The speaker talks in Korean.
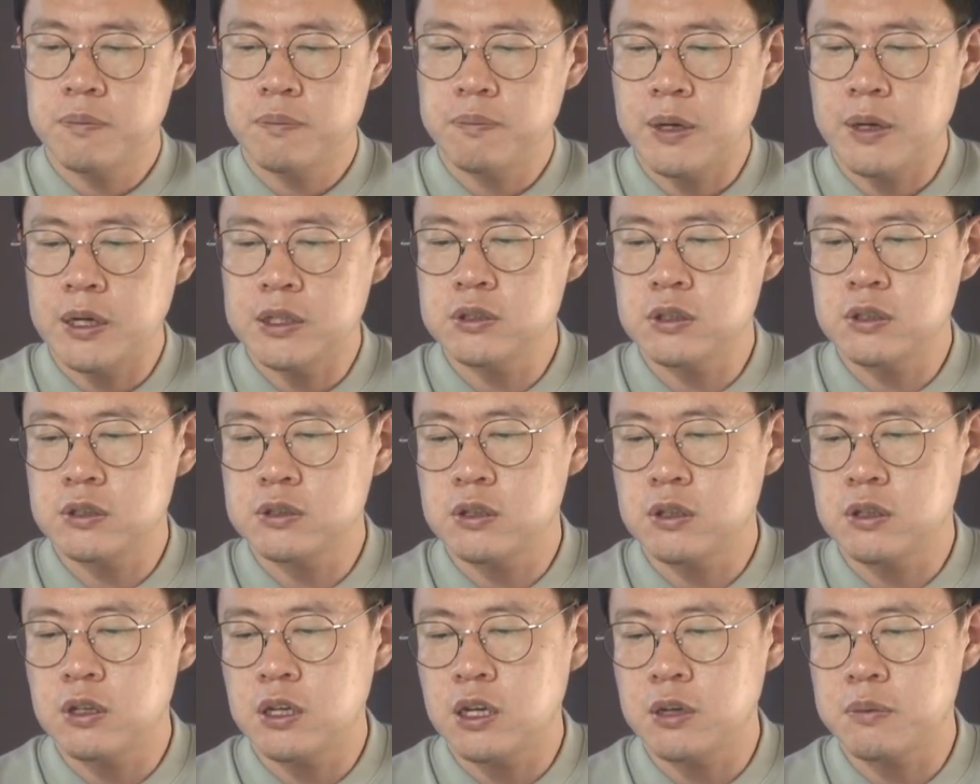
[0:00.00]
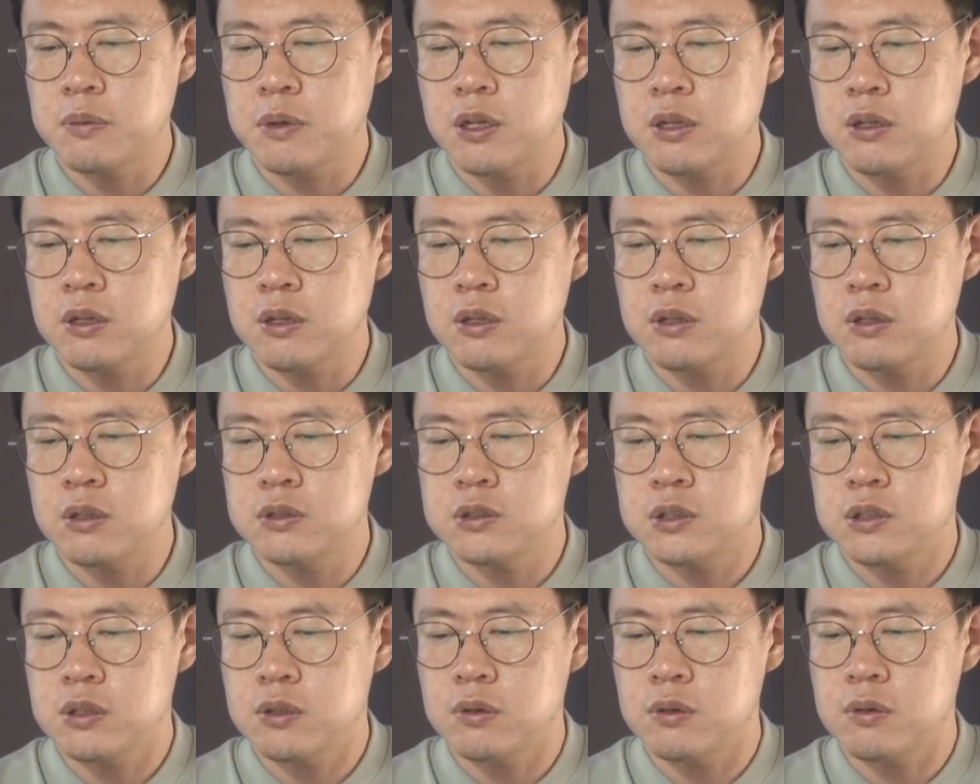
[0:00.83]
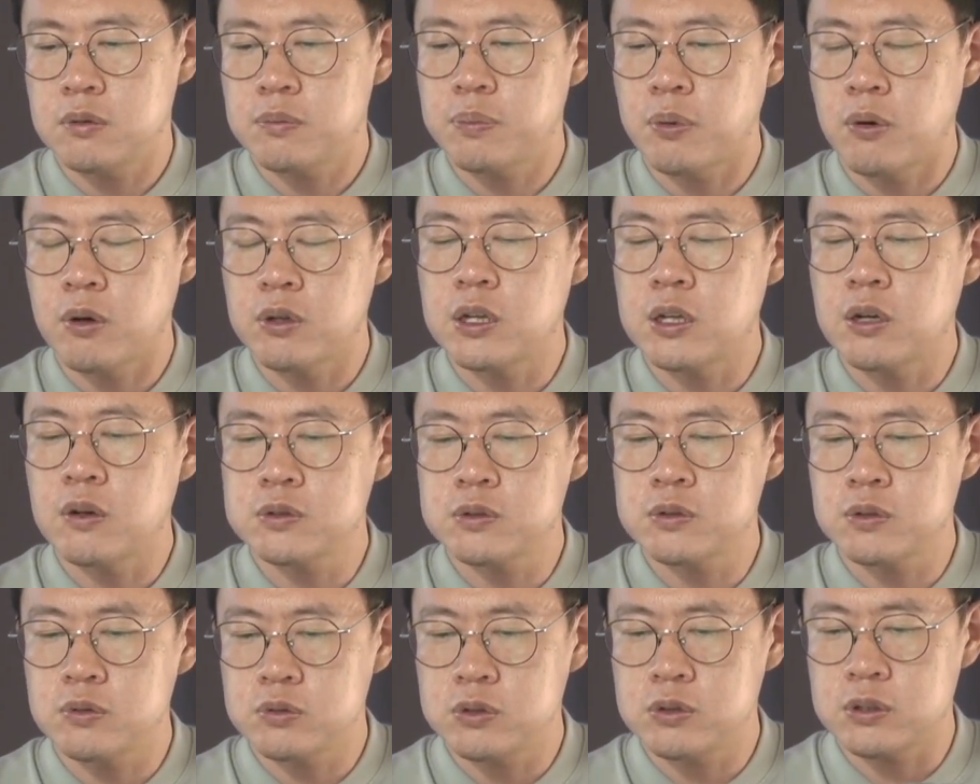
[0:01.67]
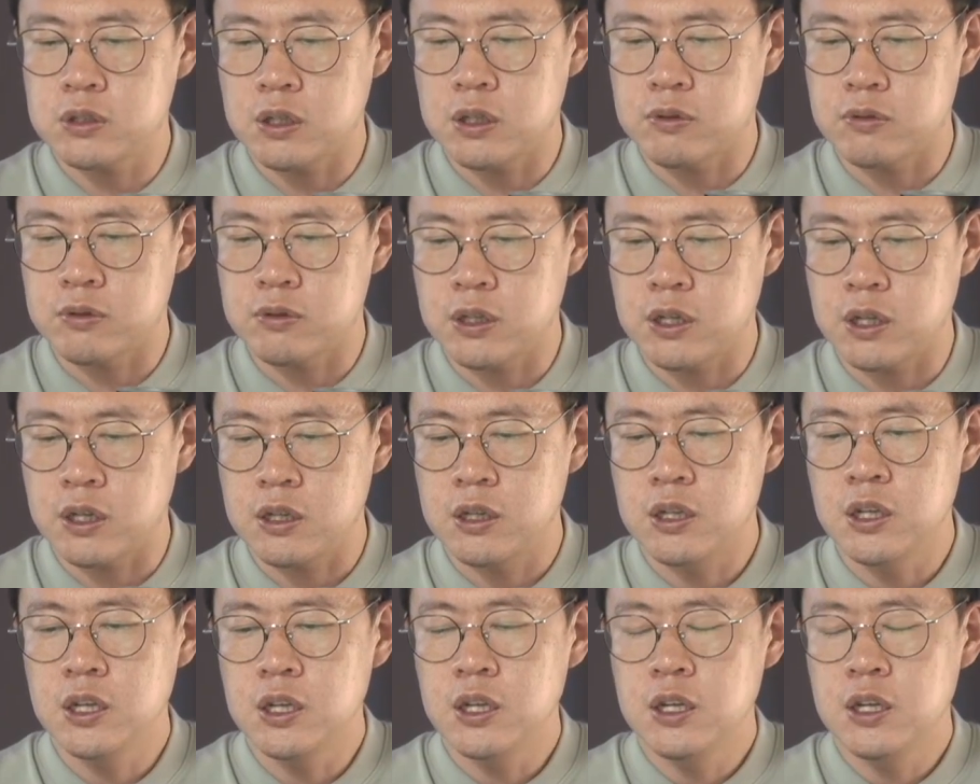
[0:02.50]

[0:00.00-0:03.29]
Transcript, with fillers: 빠져서 하면은 이제 번아웃이 올수 있겠구나